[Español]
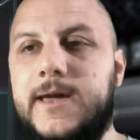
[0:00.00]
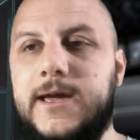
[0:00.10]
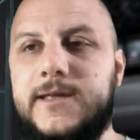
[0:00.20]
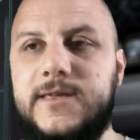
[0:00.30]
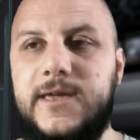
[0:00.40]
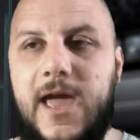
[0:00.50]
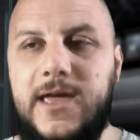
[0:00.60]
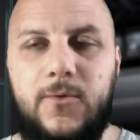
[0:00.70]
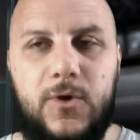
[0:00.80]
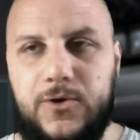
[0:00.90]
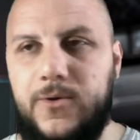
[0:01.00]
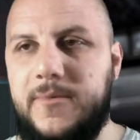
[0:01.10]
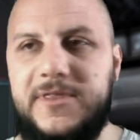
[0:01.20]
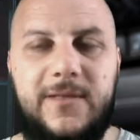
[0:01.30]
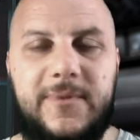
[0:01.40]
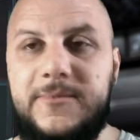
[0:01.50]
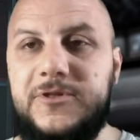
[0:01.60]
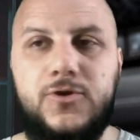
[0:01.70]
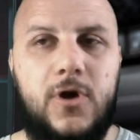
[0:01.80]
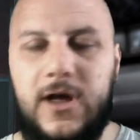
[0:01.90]
Este, y ahí, bueno, obviamente el departamento
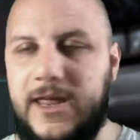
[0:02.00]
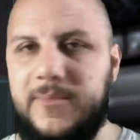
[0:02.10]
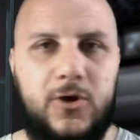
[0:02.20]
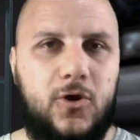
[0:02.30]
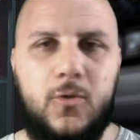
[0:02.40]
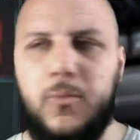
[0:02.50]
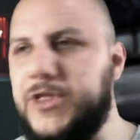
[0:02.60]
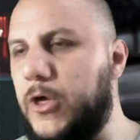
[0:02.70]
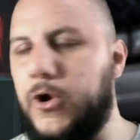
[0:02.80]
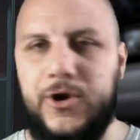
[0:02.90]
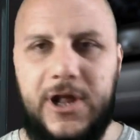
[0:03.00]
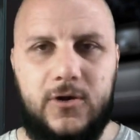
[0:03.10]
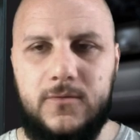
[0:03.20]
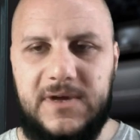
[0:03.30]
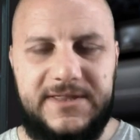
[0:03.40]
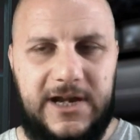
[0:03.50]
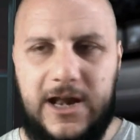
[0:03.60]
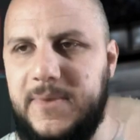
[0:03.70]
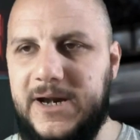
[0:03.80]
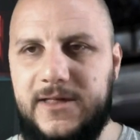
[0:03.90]
está equipado con computadoras, con
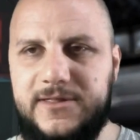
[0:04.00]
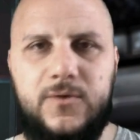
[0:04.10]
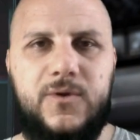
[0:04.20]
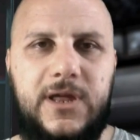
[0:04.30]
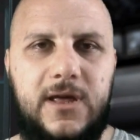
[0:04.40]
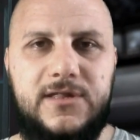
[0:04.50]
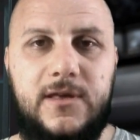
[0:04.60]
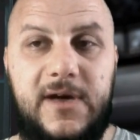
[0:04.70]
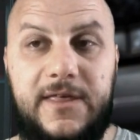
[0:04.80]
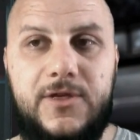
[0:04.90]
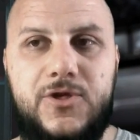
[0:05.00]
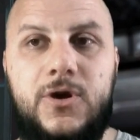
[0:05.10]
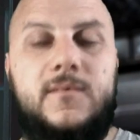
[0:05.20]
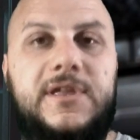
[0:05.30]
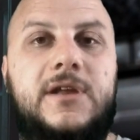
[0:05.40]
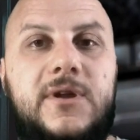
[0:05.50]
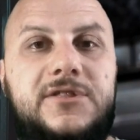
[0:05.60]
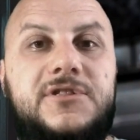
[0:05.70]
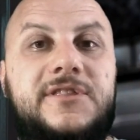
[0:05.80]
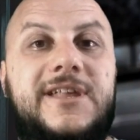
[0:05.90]
material para cirugías y demás. De hecho, Dick
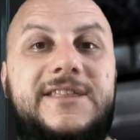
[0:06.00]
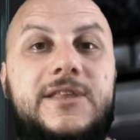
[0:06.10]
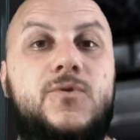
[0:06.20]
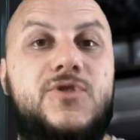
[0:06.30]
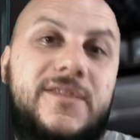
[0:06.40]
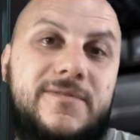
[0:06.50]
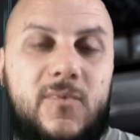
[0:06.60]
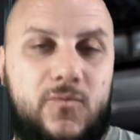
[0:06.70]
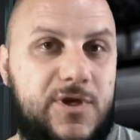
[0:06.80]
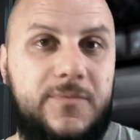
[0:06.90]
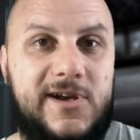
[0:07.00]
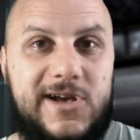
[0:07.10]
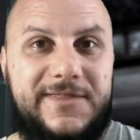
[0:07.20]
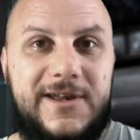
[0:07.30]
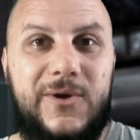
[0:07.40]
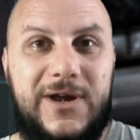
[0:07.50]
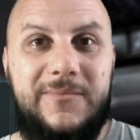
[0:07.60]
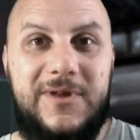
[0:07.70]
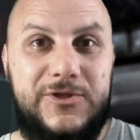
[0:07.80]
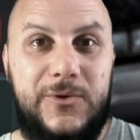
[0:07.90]
Grayson se entera que tiene un chip, un chip de rastreo que le
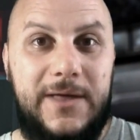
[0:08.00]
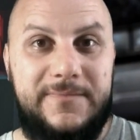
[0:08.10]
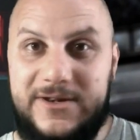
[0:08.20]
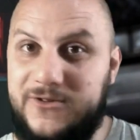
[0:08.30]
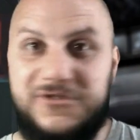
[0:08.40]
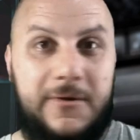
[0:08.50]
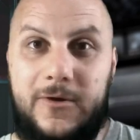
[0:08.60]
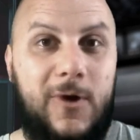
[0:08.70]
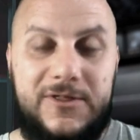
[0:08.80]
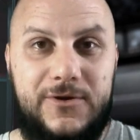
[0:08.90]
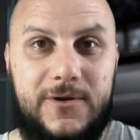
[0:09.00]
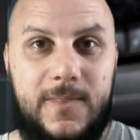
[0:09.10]
implantó Batman, no sabe cuándo.